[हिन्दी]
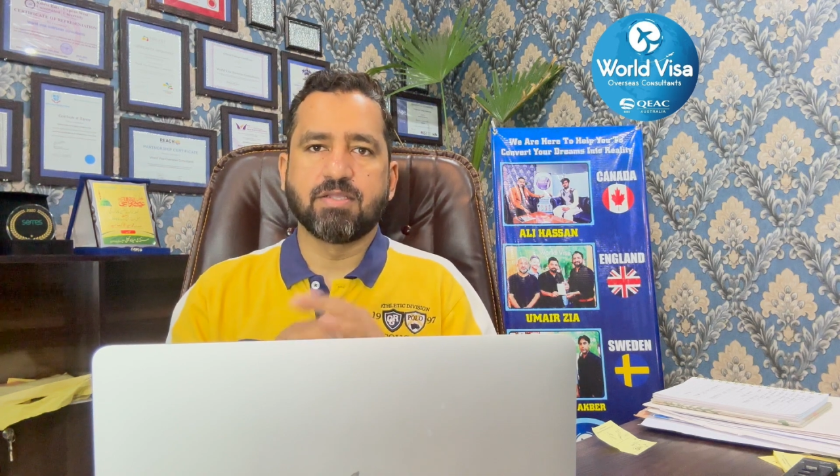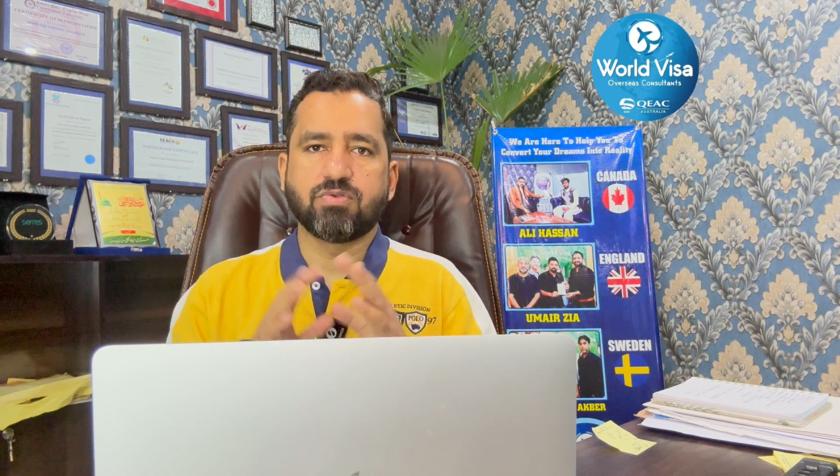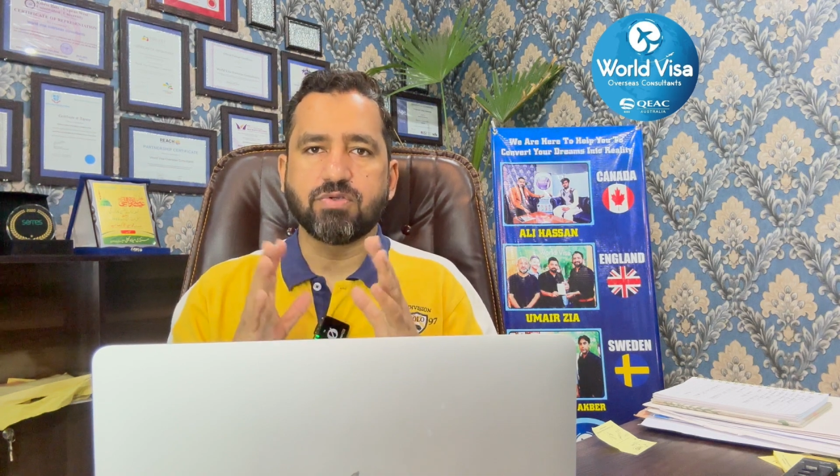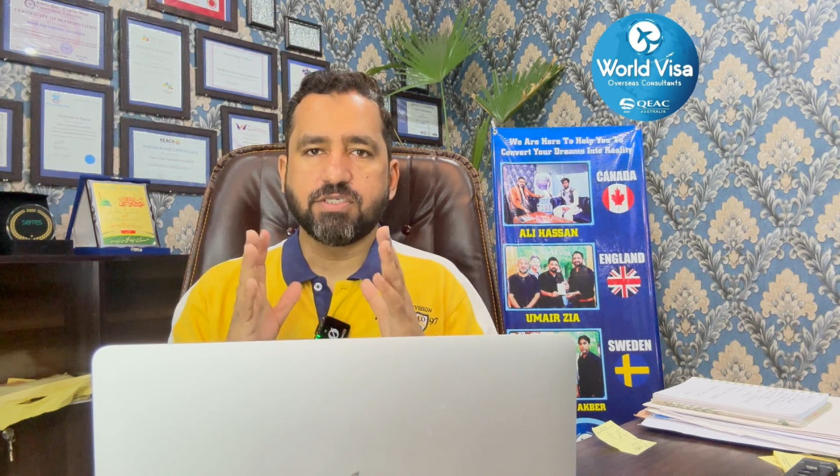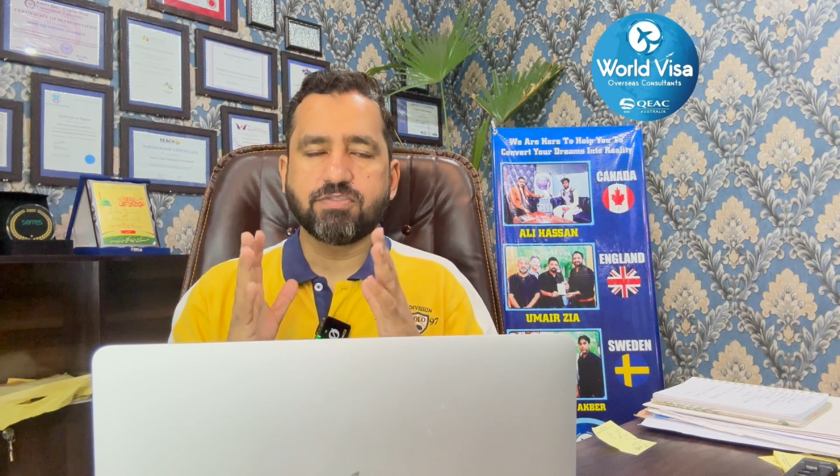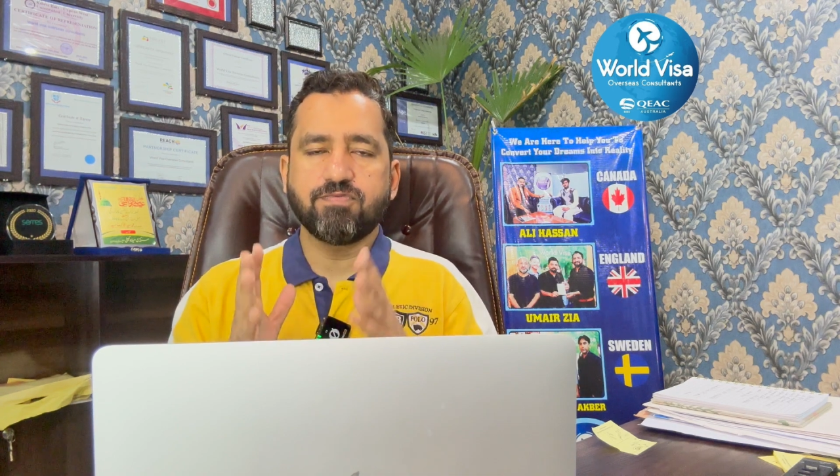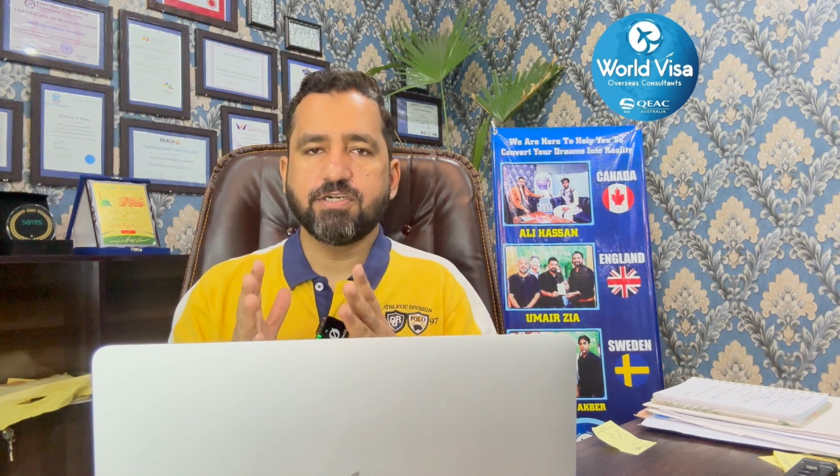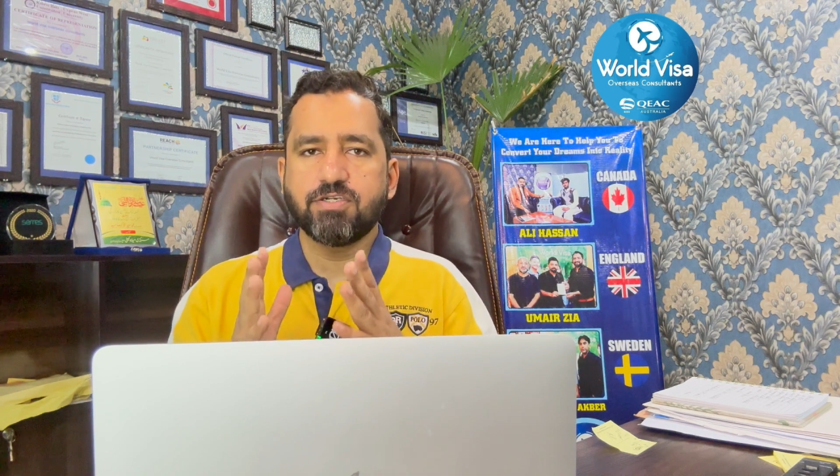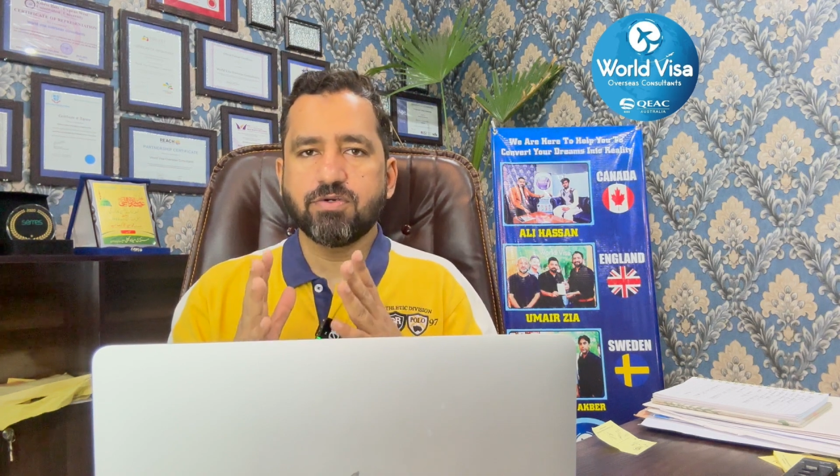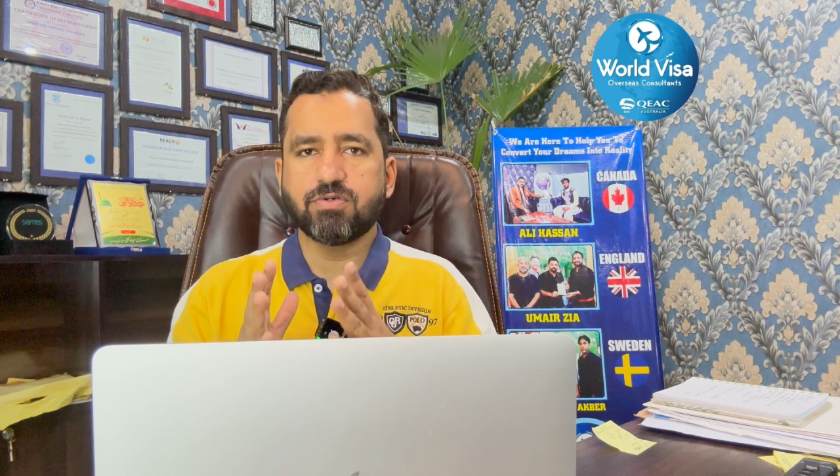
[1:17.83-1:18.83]
तो इस
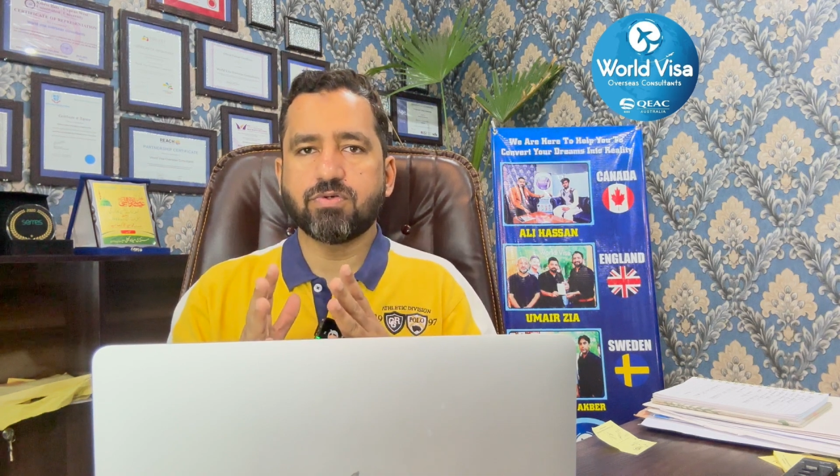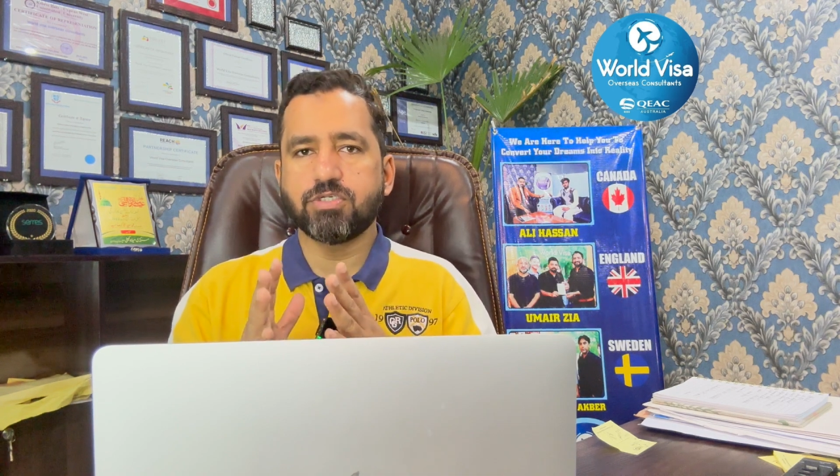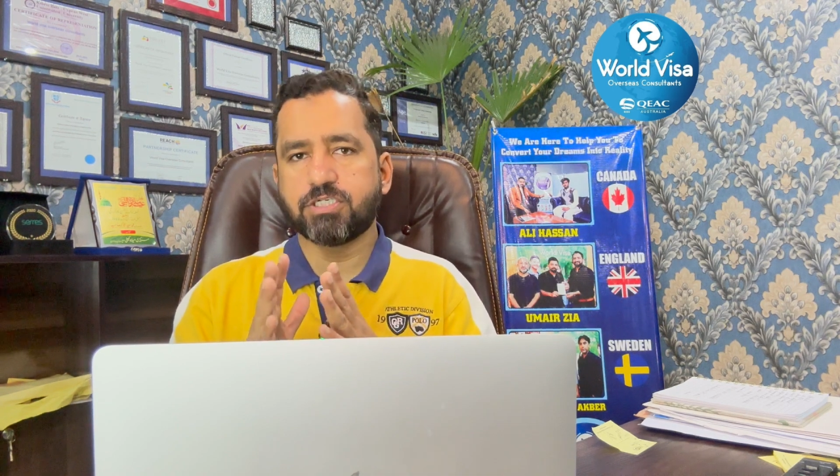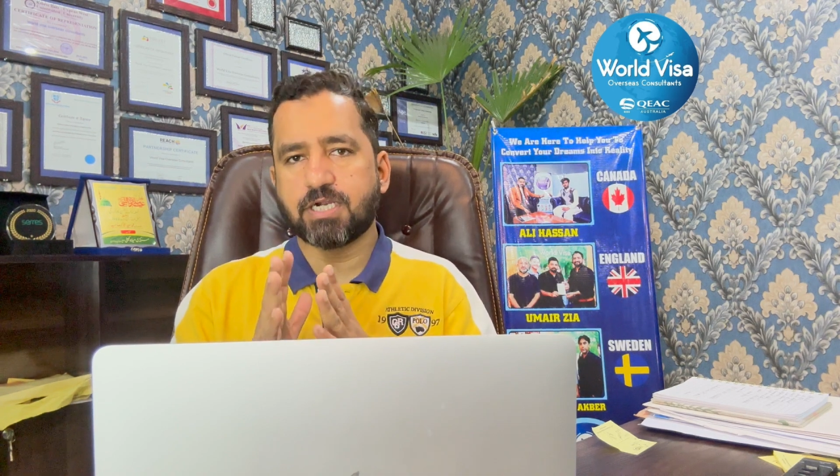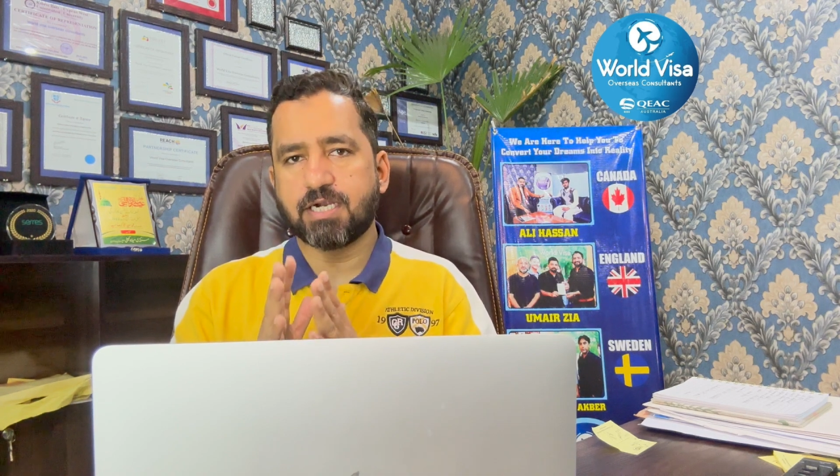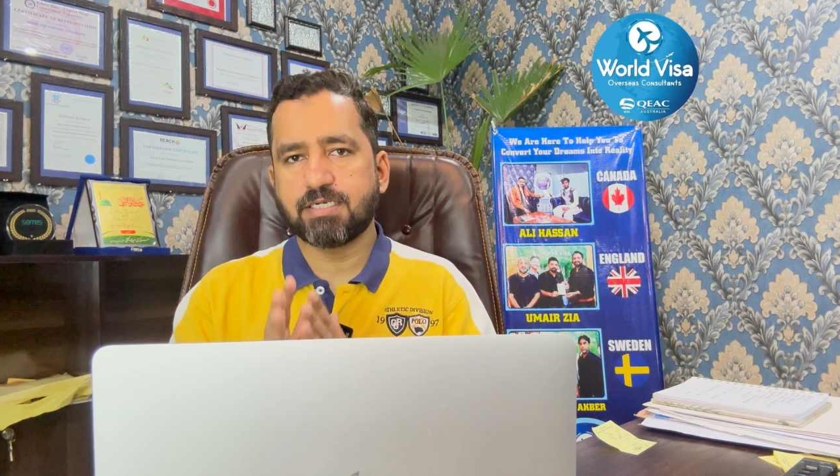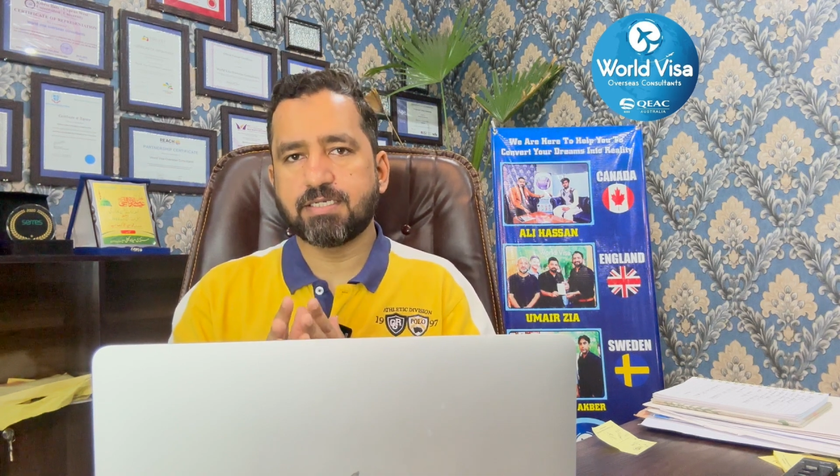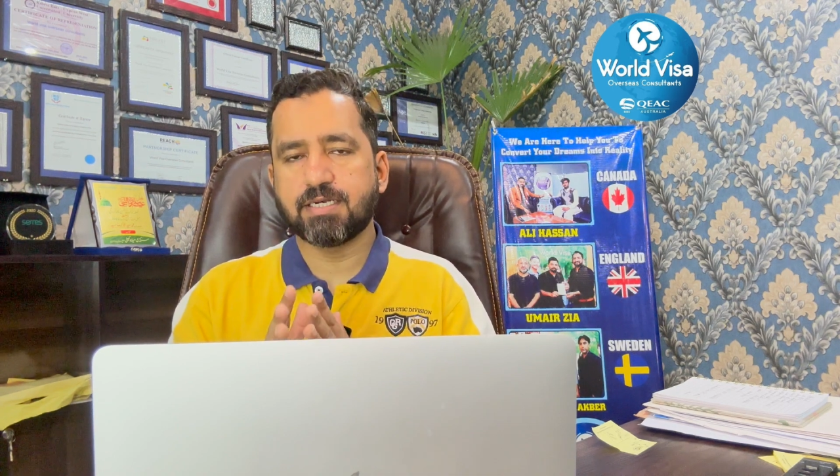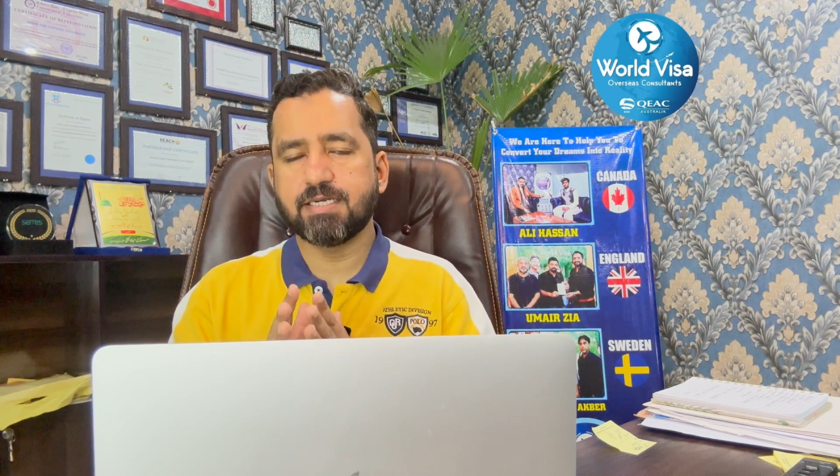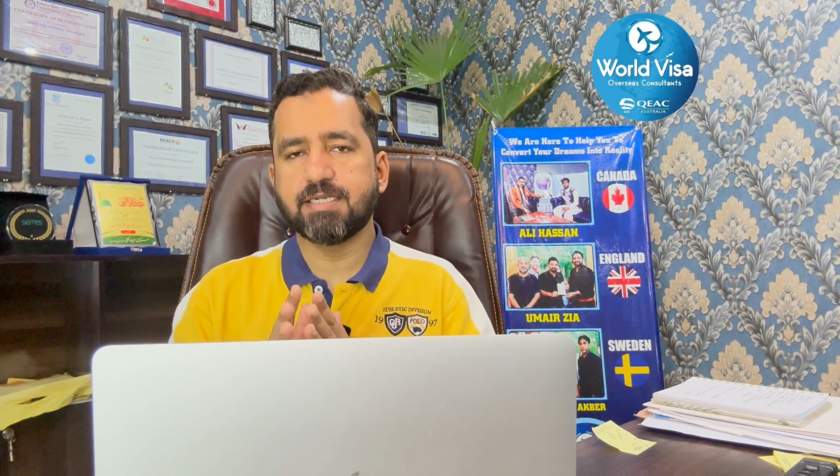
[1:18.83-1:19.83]
वीडियो को शार्ट
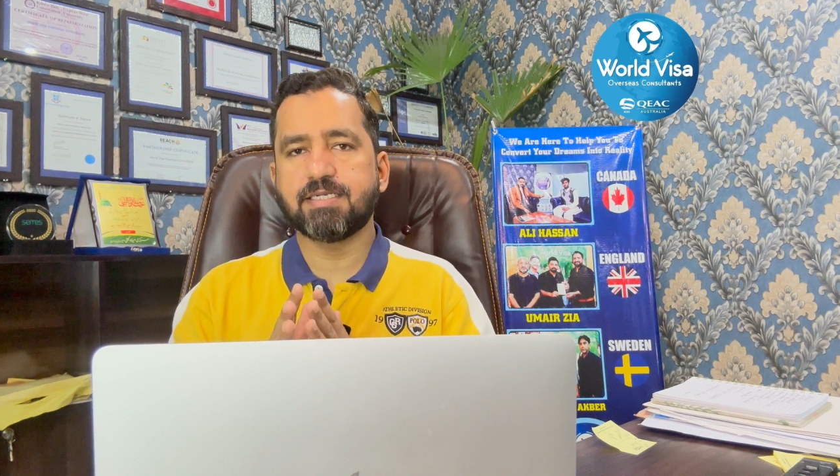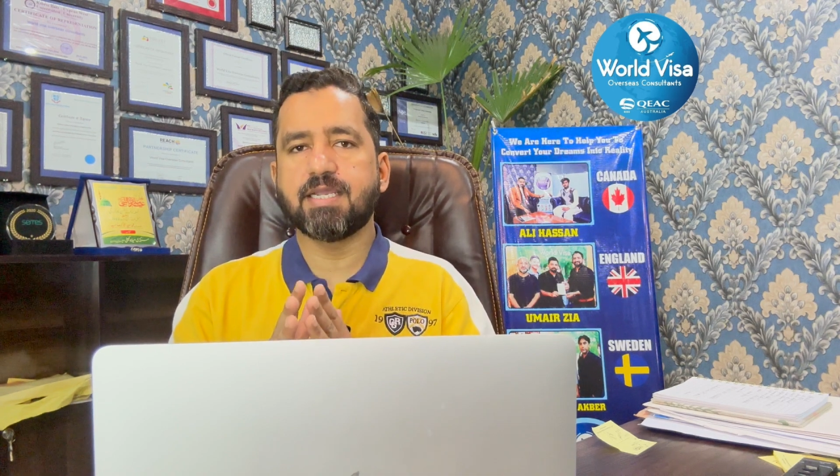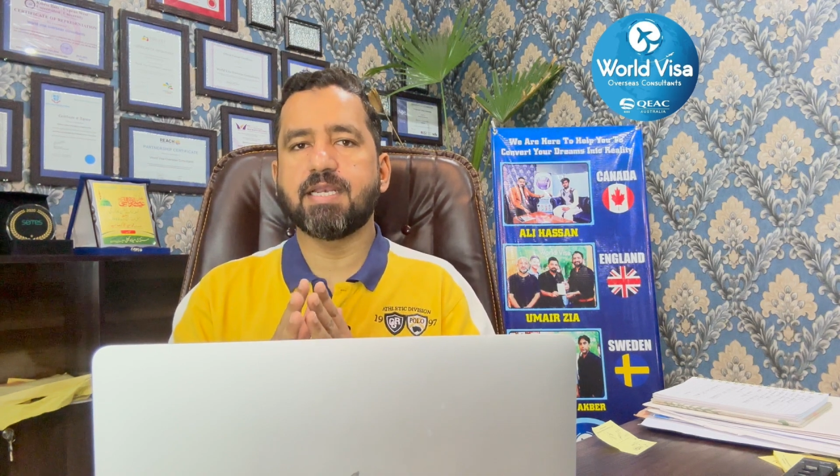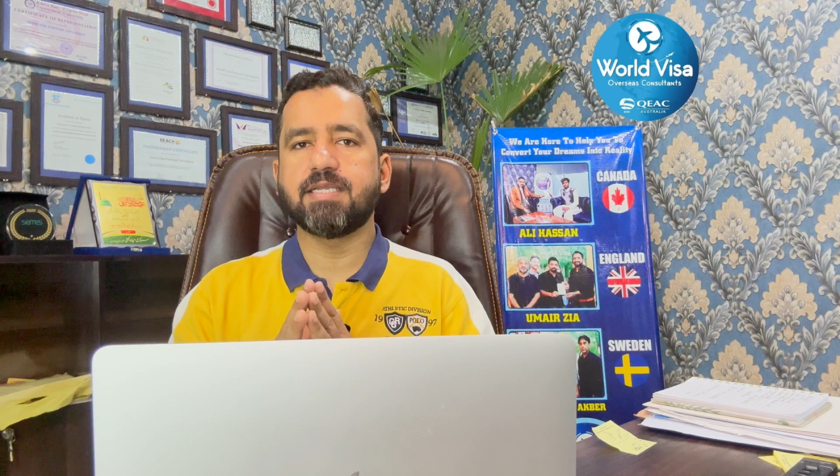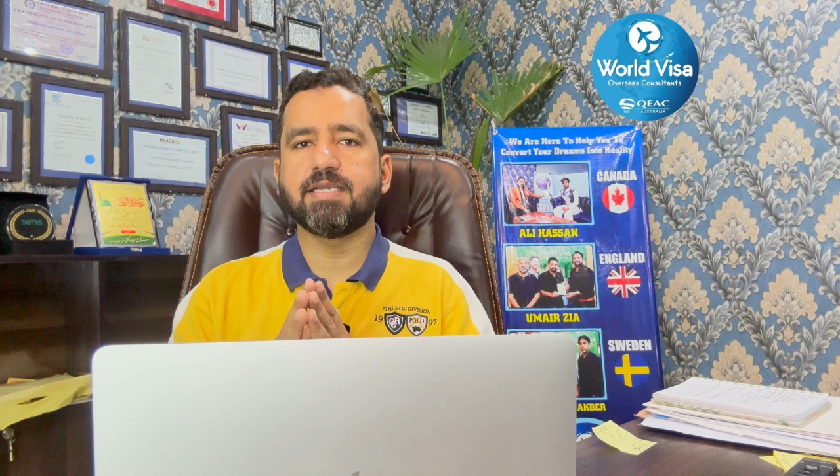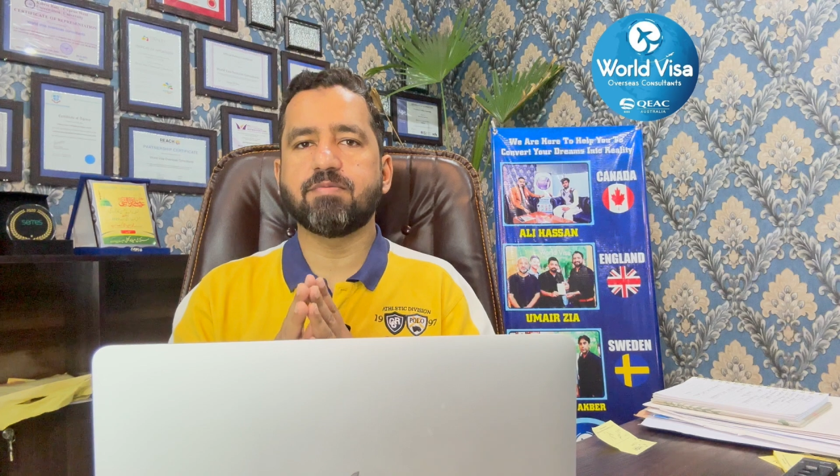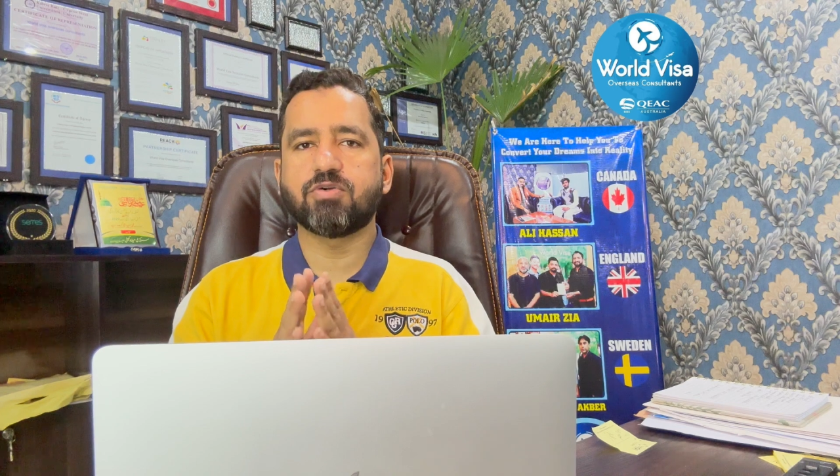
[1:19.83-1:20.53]
करने के लिए